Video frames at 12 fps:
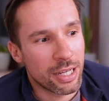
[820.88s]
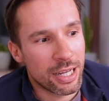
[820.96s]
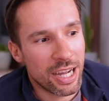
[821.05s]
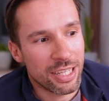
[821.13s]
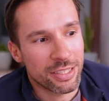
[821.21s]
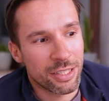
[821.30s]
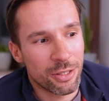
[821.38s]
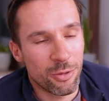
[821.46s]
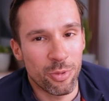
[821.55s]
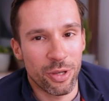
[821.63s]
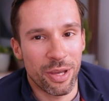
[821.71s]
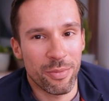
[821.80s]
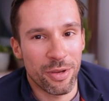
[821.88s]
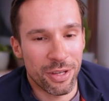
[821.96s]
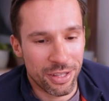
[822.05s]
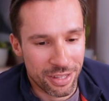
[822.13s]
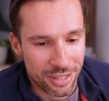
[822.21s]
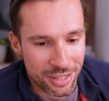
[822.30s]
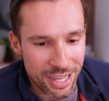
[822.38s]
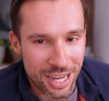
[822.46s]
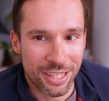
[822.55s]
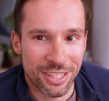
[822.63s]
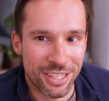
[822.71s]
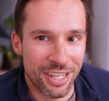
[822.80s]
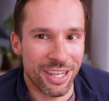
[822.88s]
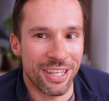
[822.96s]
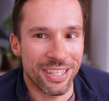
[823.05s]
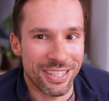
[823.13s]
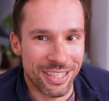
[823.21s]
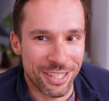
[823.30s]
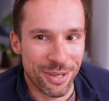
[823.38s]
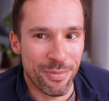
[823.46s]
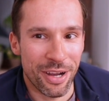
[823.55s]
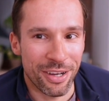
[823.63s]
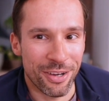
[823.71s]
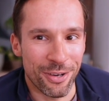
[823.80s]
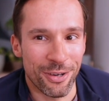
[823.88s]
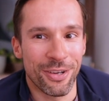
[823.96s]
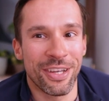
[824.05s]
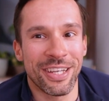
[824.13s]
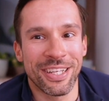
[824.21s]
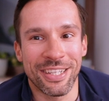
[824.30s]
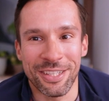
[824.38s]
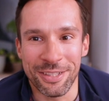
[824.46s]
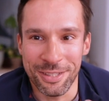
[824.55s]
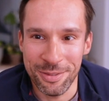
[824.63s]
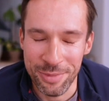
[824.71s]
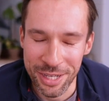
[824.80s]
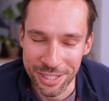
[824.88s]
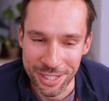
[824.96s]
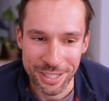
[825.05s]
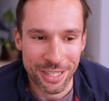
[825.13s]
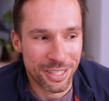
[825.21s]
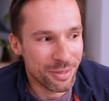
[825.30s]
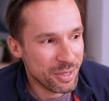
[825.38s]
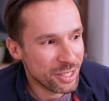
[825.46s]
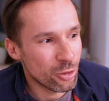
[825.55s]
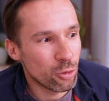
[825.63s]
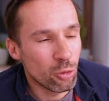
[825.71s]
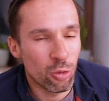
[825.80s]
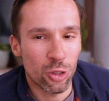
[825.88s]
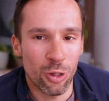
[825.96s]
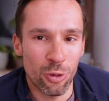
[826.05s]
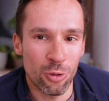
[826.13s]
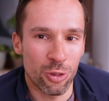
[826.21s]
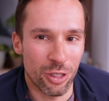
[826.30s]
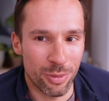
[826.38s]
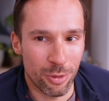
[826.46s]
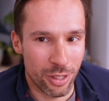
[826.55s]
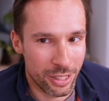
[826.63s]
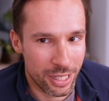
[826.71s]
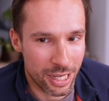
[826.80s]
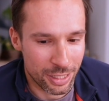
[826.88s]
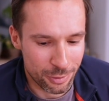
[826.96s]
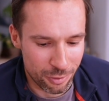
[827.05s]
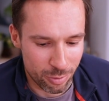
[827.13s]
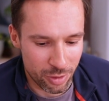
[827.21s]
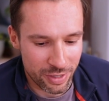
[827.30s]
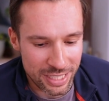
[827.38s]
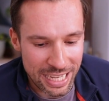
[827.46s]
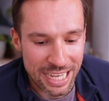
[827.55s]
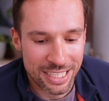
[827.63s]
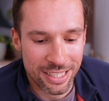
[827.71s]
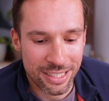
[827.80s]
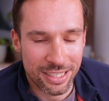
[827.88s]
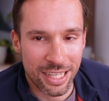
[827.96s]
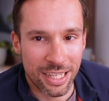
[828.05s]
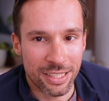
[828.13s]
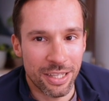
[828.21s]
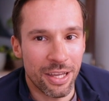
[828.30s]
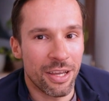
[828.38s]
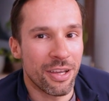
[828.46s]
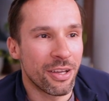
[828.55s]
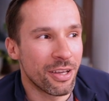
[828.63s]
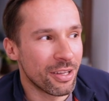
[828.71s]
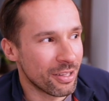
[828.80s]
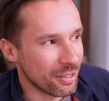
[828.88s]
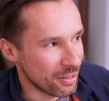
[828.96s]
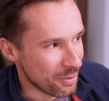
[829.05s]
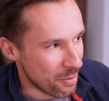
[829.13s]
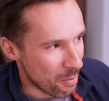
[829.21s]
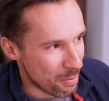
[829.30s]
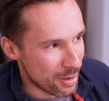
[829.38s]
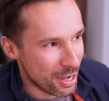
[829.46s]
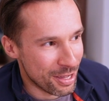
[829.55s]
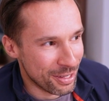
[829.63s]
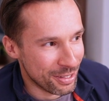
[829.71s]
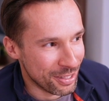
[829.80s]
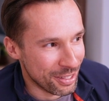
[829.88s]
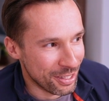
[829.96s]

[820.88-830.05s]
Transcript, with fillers: kask kupujemy tak, że trzeba go zmierzyć. Trzeba zmierzyć dużo różnych modeli kasków, ponieważ każdy z nas ma